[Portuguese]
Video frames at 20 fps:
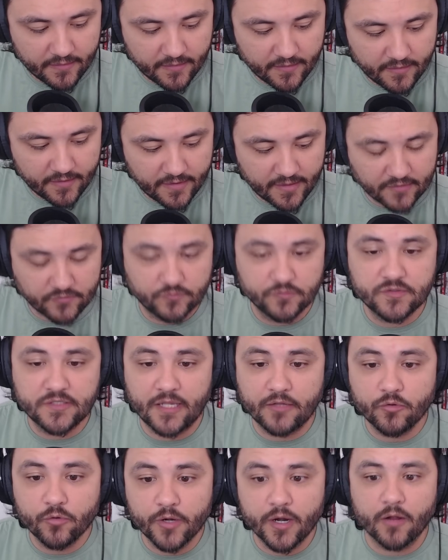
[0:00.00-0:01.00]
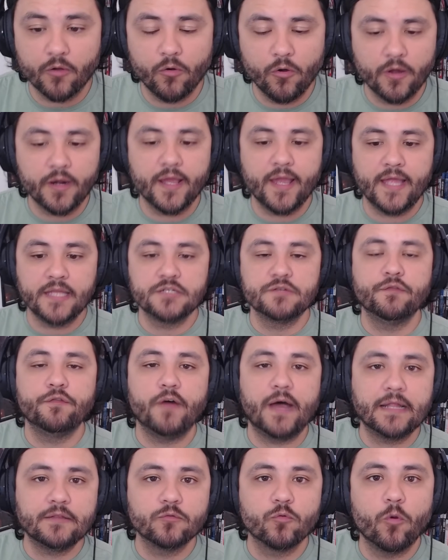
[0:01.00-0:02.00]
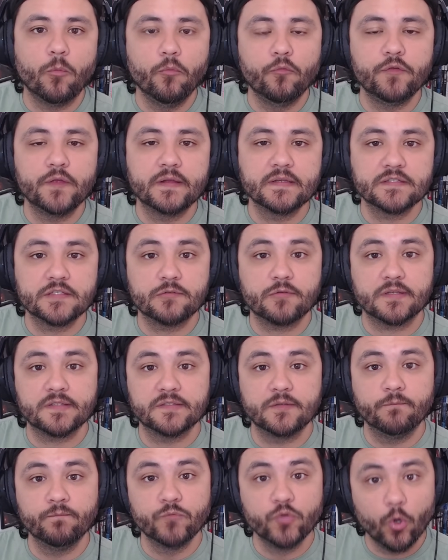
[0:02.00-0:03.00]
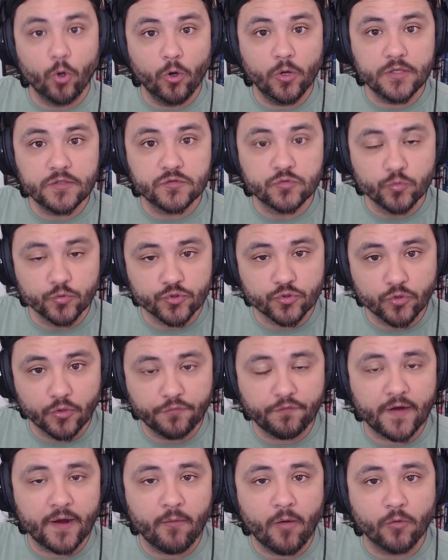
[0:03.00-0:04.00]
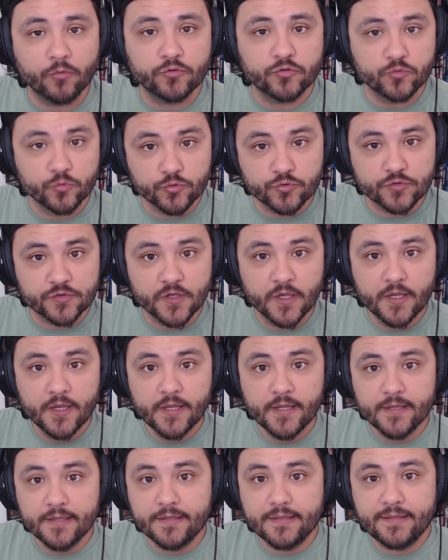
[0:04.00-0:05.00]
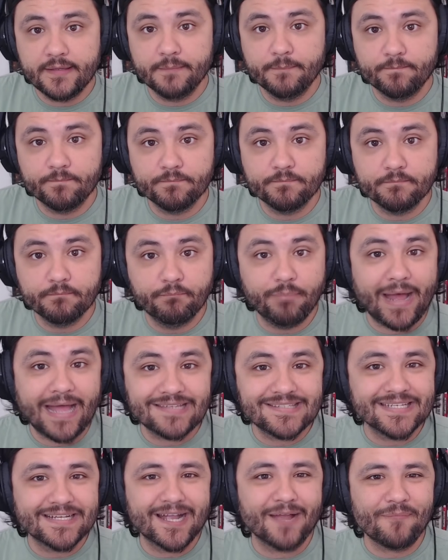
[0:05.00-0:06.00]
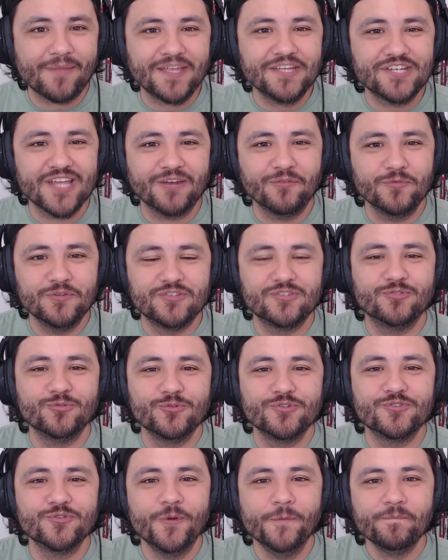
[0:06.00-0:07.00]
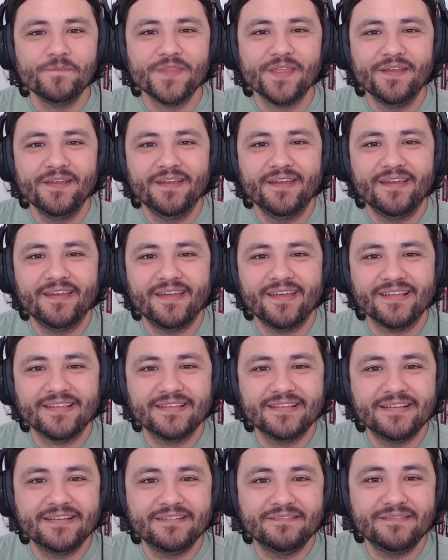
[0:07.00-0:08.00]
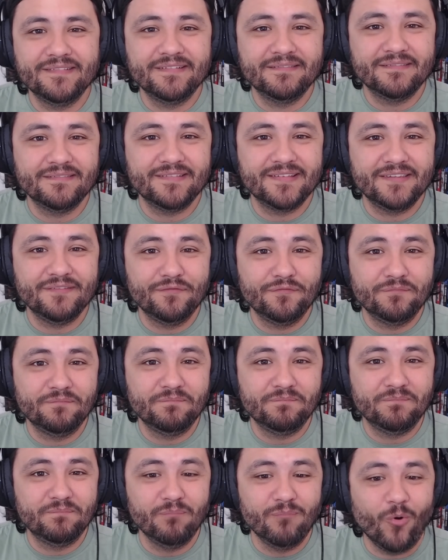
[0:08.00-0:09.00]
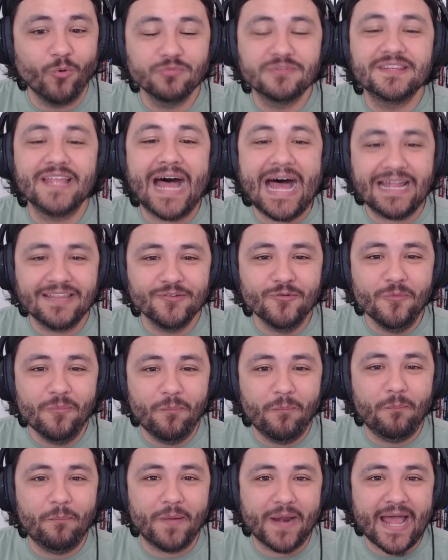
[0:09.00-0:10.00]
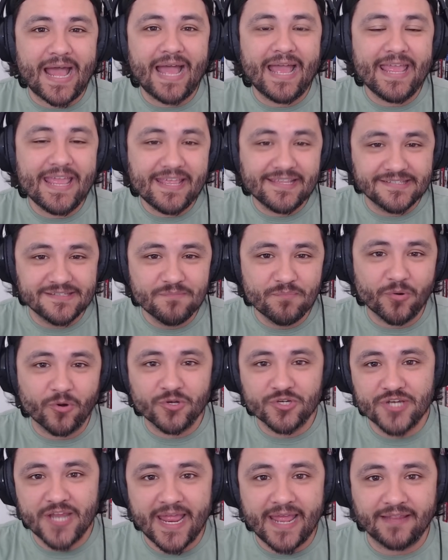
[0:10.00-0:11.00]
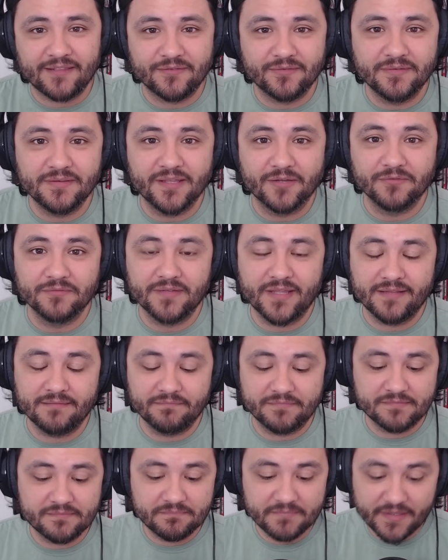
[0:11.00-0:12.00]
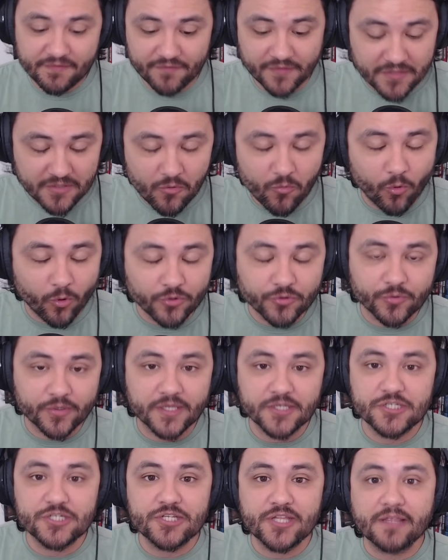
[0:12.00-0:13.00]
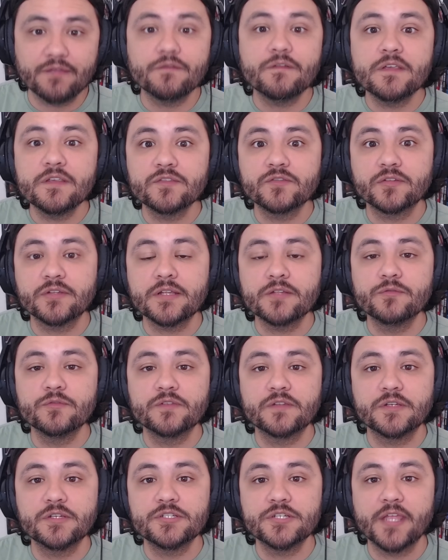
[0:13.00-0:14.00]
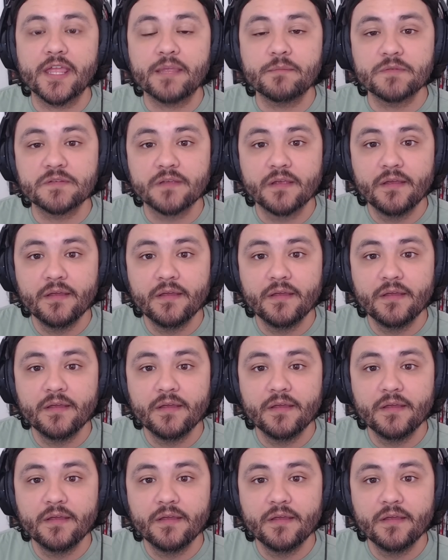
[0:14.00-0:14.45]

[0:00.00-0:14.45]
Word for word: é, é, assustador agora é de fato como fica a situação do estúdio, do Firewalk Studios, que basicamente era um estúdio é, que montado para esse projeto. Então, né, levando em conta o que a gente tem visto na indústria de games,